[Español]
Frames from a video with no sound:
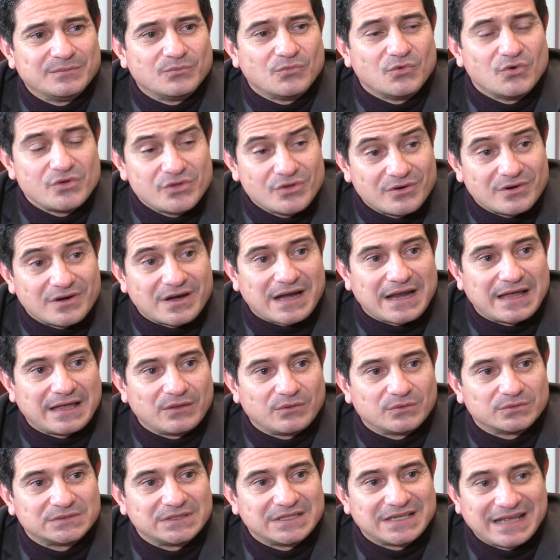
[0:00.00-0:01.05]
muy
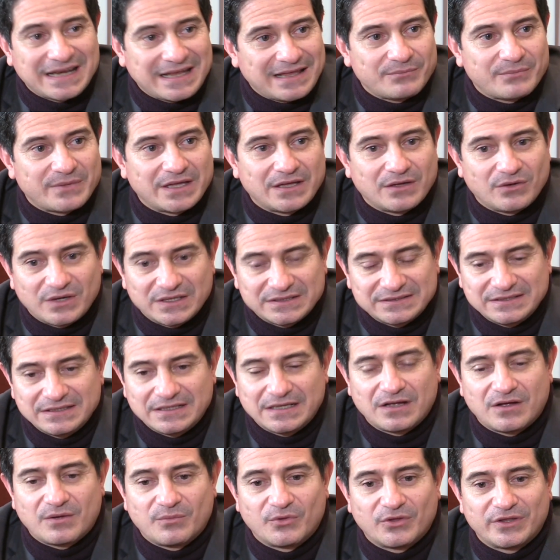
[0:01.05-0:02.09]
honrados y créame, ahora sí
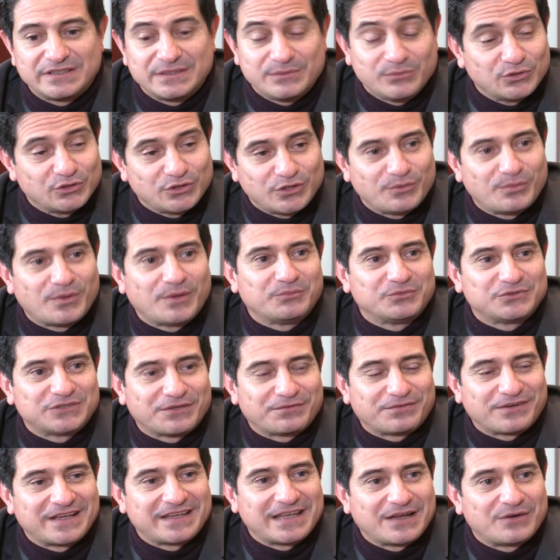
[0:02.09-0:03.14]
que como decimos no los vamos
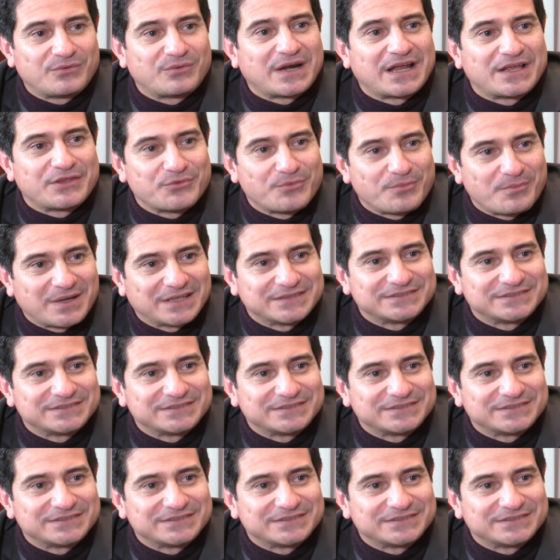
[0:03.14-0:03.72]
a fallar un año